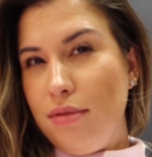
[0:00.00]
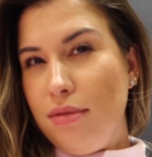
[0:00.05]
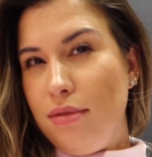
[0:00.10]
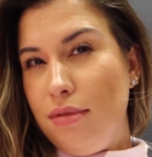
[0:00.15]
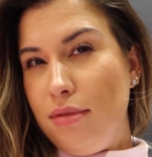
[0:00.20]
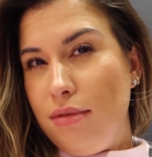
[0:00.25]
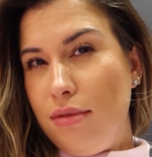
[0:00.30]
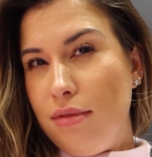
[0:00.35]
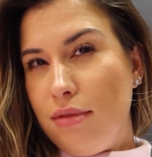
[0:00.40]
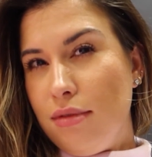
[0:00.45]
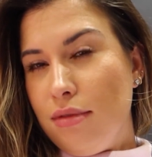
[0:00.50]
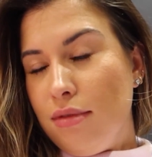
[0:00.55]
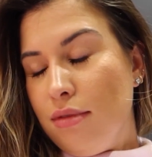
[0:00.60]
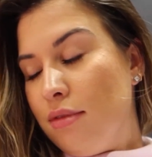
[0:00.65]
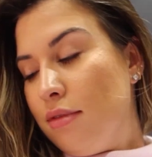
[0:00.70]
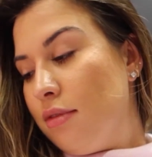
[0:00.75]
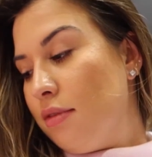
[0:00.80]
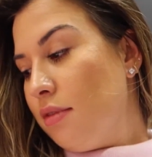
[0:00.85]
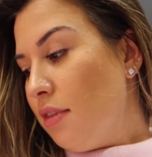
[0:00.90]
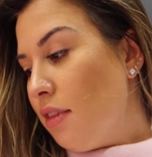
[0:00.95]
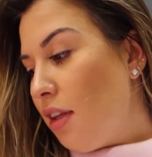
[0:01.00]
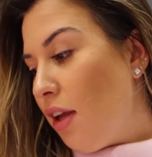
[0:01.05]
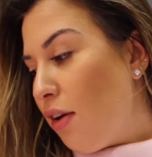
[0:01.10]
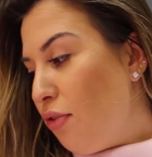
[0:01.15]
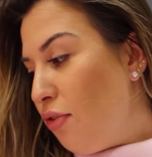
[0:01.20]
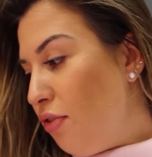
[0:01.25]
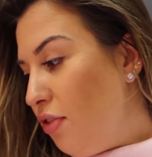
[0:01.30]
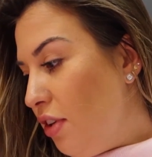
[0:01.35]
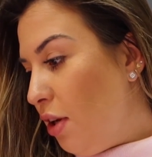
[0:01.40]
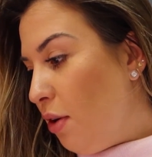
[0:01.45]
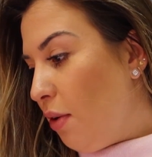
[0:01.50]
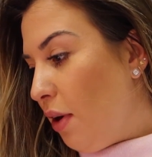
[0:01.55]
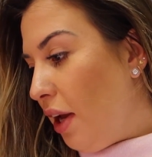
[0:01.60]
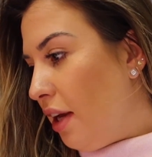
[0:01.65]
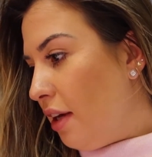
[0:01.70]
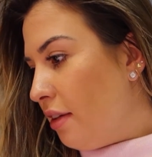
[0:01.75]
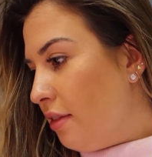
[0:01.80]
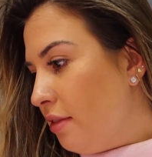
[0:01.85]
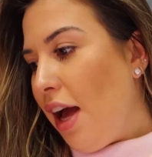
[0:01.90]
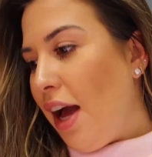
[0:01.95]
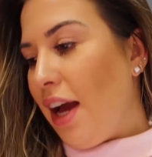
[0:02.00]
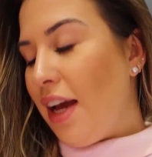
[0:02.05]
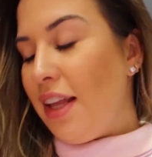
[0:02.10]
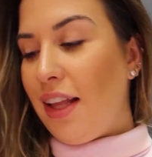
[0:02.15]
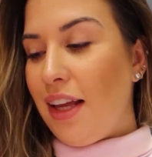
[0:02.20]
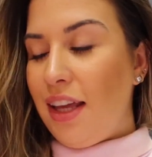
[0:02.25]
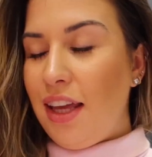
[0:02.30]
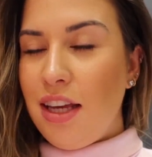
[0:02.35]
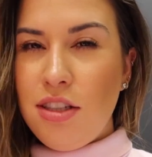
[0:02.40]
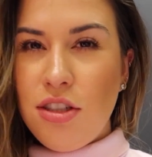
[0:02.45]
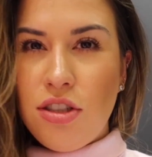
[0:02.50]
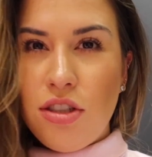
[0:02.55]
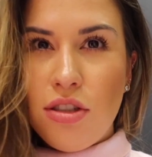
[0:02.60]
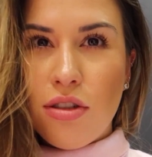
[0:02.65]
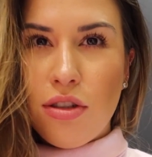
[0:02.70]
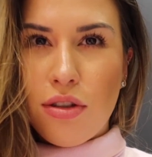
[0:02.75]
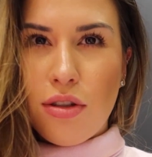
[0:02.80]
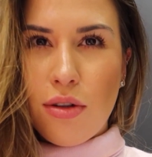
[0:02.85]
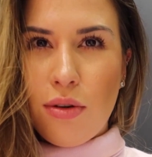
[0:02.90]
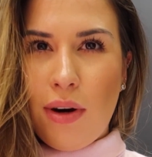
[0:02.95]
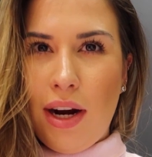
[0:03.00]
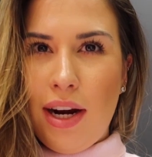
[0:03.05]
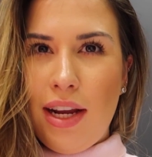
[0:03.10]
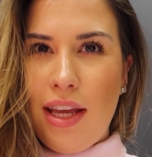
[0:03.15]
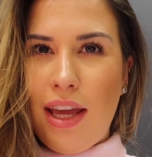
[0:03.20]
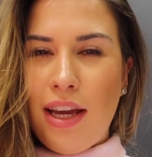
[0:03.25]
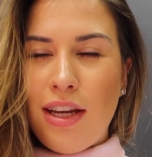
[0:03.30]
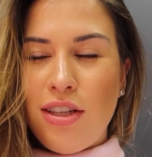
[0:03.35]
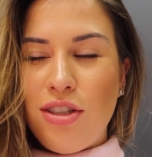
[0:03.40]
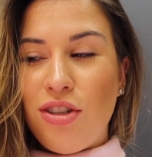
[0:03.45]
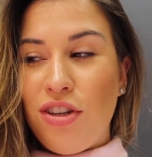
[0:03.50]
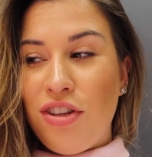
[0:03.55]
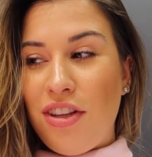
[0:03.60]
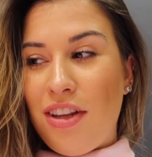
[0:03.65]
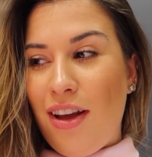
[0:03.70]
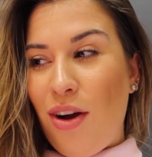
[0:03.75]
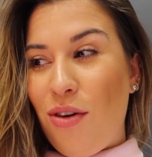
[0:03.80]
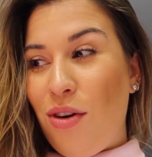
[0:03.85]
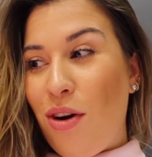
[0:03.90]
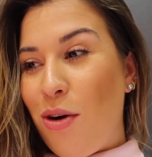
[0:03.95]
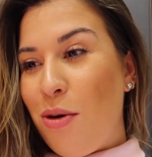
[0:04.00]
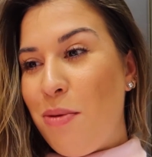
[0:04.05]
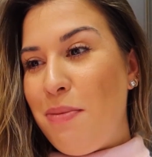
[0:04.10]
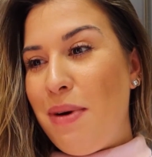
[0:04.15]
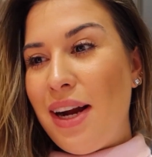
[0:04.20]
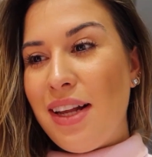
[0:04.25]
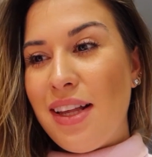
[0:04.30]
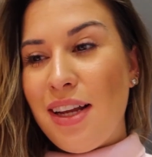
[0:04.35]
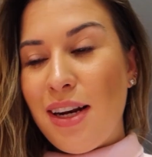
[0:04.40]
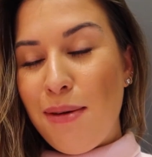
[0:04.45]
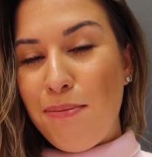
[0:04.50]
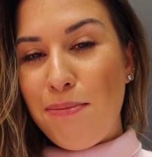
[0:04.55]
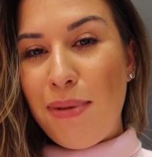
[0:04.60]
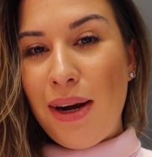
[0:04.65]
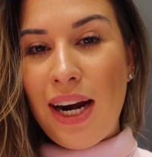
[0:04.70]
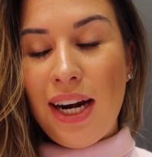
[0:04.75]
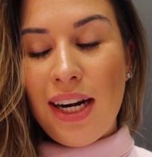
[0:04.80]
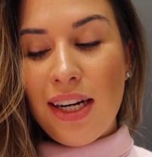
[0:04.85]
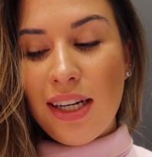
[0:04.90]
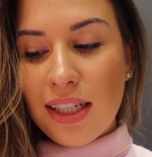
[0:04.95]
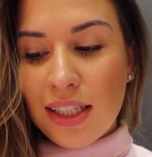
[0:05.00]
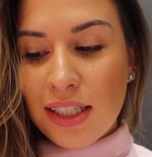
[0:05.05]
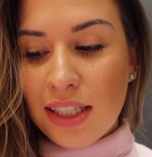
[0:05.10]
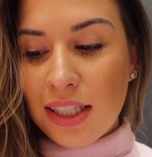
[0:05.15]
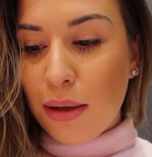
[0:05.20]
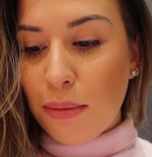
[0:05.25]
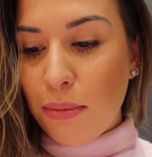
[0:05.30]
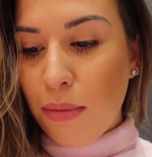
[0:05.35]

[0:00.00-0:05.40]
Hum, tá frio, hein? Aqui tá quentinho, eu tô com ar quente ainda, tava com a coberta na perna.